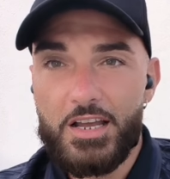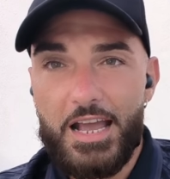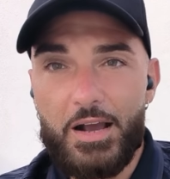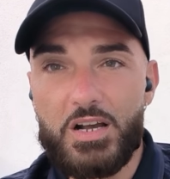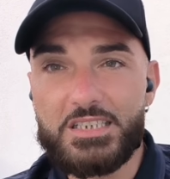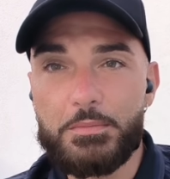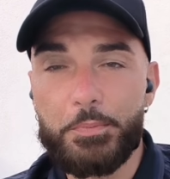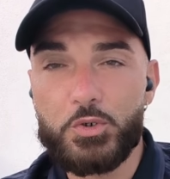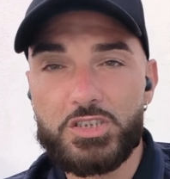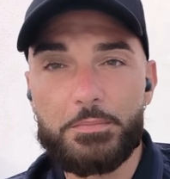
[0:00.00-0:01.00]
è quasi
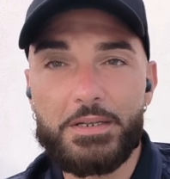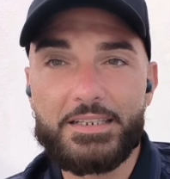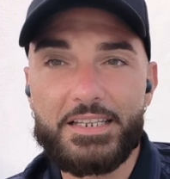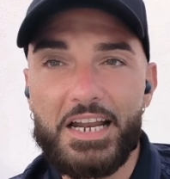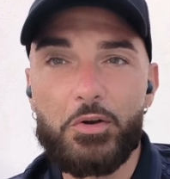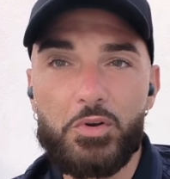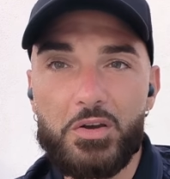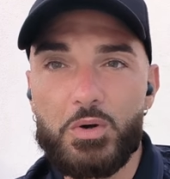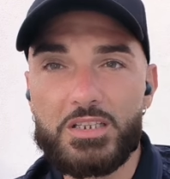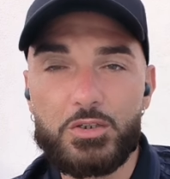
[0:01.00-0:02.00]
impossibile tenere
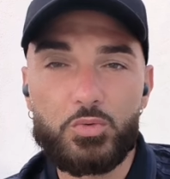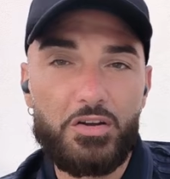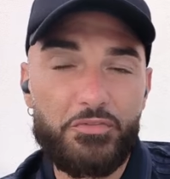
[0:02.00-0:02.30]
un'inquadratura